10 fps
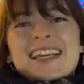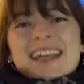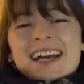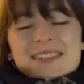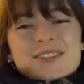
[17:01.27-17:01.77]

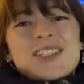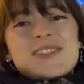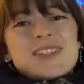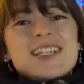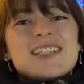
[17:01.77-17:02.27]
はいもし
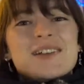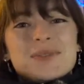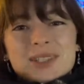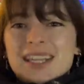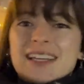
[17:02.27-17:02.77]
皆さん
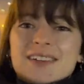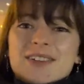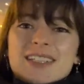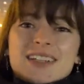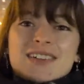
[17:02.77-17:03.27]
もね
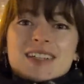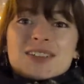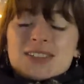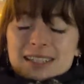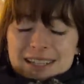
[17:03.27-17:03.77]
小樽に
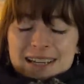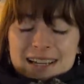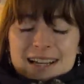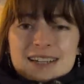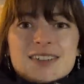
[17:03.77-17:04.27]
来る機会
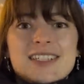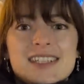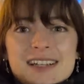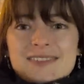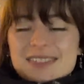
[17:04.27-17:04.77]
がありまし
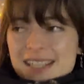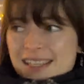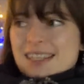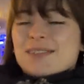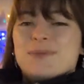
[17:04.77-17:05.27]
たら是
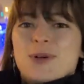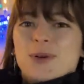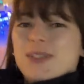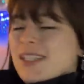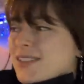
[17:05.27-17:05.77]
非もう
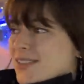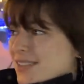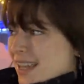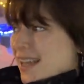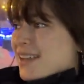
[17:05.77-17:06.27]
小樽
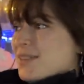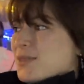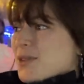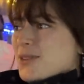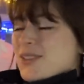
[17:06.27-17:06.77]
で
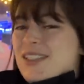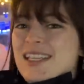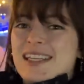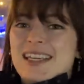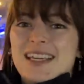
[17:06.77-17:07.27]
本当
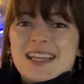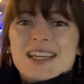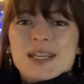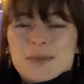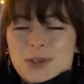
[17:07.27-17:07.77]
に
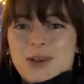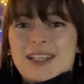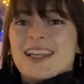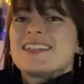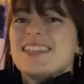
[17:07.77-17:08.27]
いいものが
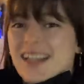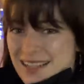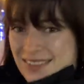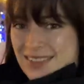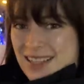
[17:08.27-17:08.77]
たくさんあ
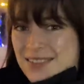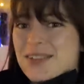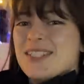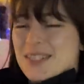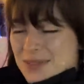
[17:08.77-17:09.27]
るので美
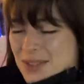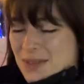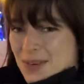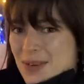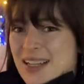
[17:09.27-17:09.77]
味しいも
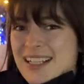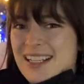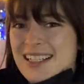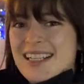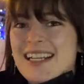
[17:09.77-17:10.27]
のを
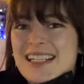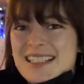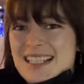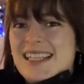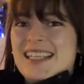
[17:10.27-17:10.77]

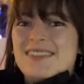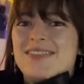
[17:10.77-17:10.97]
是非、